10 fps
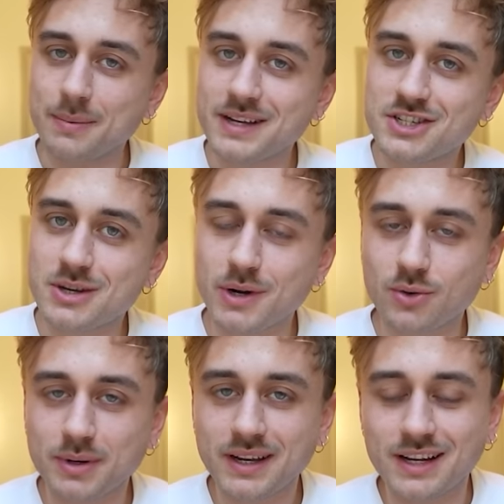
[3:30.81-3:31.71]
Après si j'ai bien
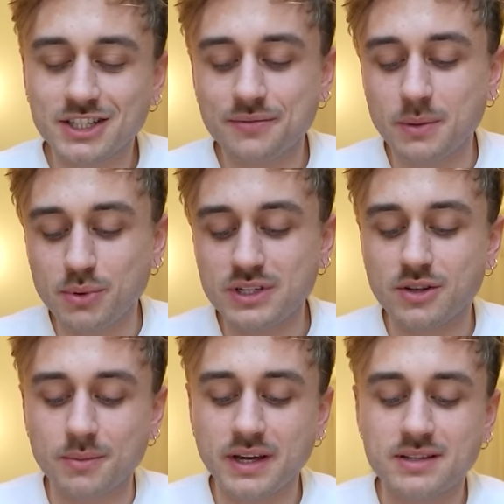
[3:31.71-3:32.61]
compris, il a déjà fait une petite
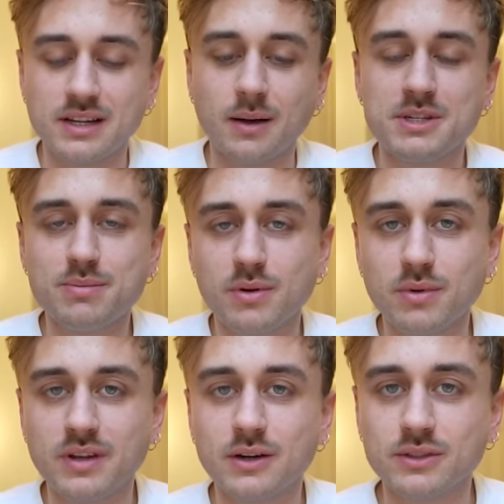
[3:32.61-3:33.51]
update, il a un petit peu
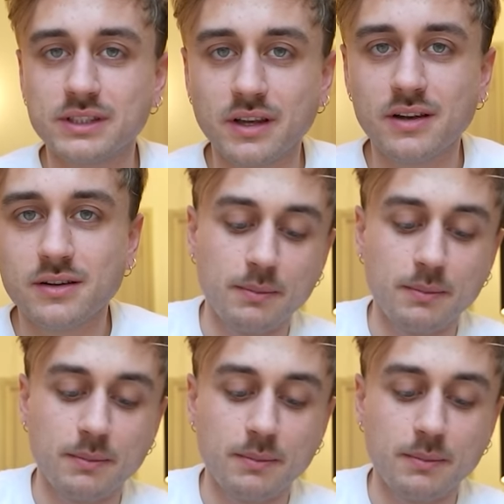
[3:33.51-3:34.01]
augmenté la quantité.